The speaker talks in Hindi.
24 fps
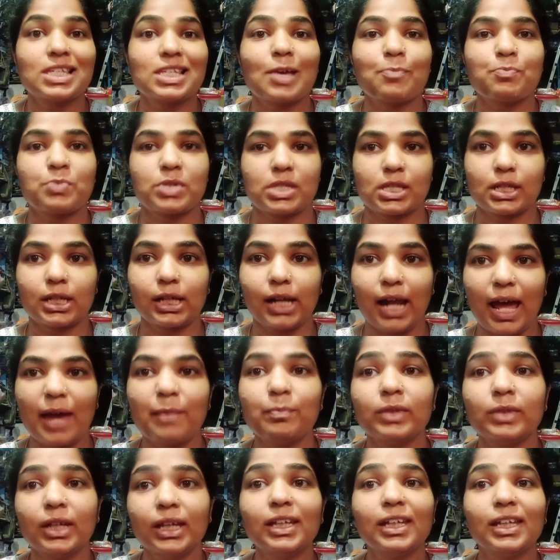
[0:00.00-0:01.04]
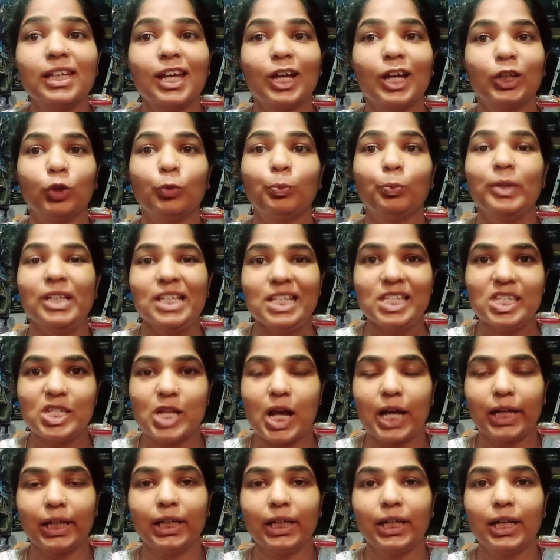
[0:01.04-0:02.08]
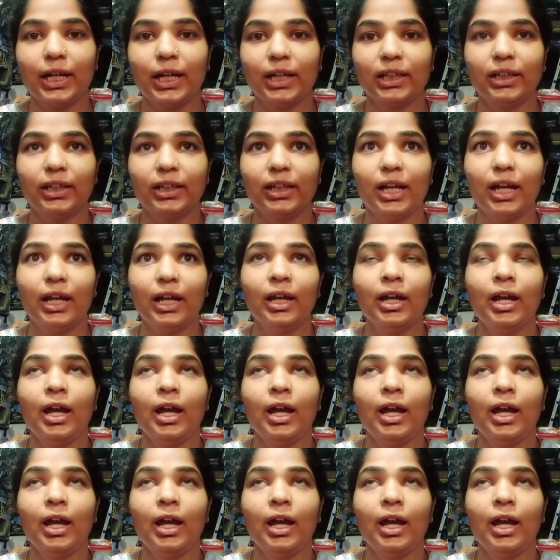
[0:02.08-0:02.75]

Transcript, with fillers: सब्सक्राइब नहीं किया तो प्लीज़ जाके कर देना